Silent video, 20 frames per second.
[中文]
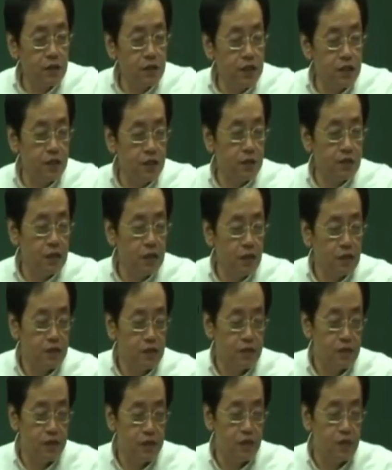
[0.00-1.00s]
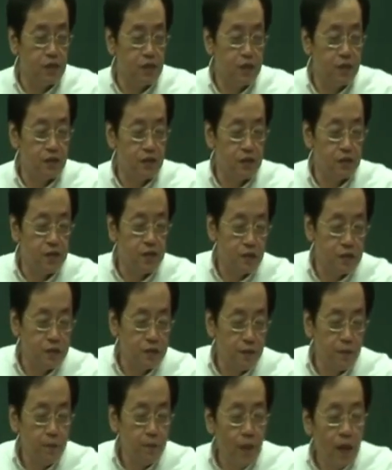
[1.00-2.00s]
脏器，脏器是个成
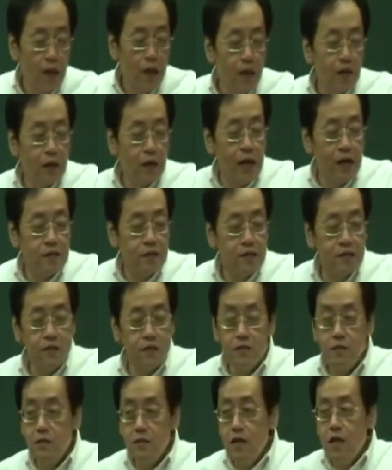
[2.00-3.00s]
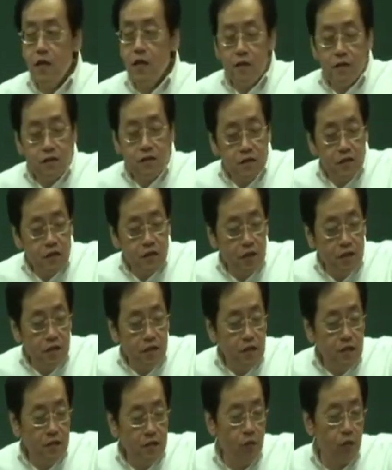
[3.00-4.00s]
脏器，它是
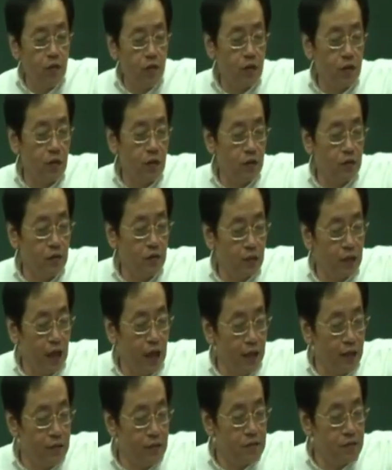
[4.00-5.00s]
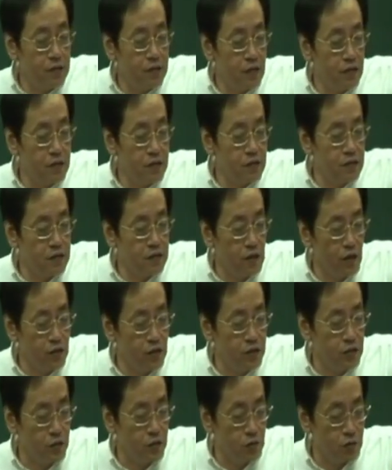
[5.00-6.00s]
生的用可以堕胎，增食
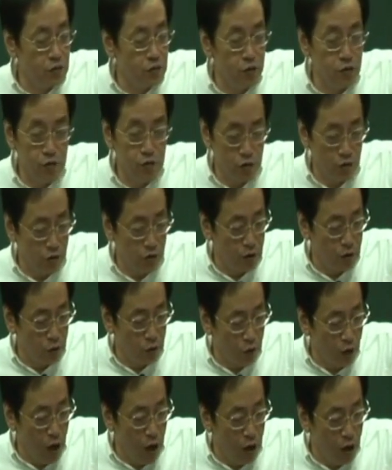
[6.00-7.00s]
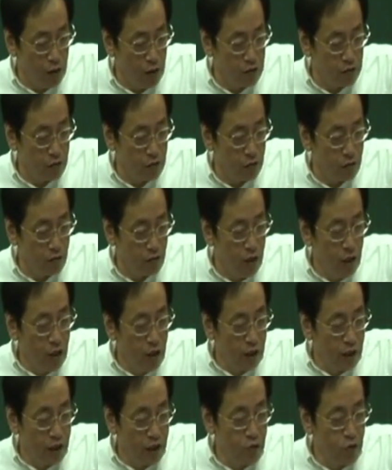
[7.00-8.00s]
消酒去酒的毒，好喝酒的
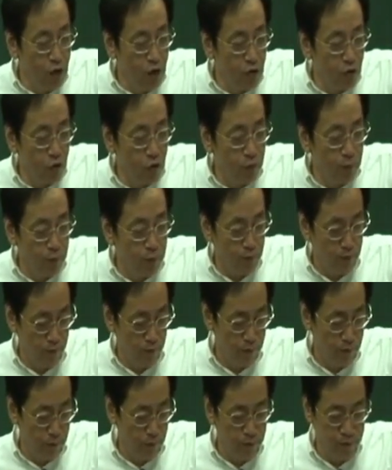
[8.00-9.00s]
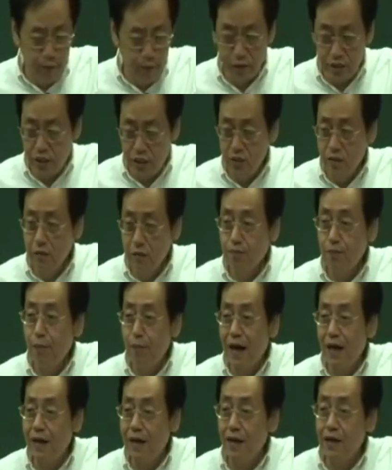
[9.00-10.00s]
毒，可以断骨不羁，
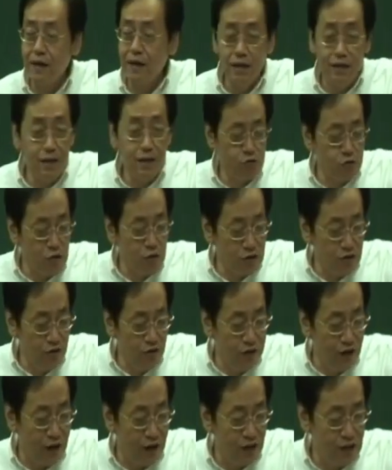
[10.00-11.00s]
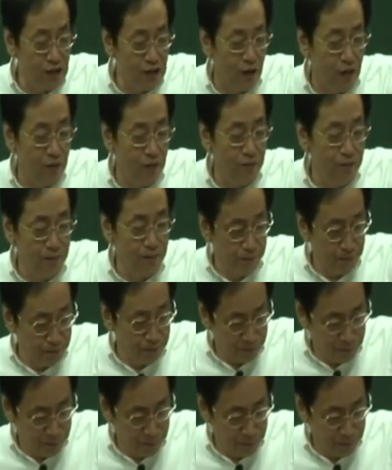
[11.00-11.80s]
把葛根呢做成粉来炒，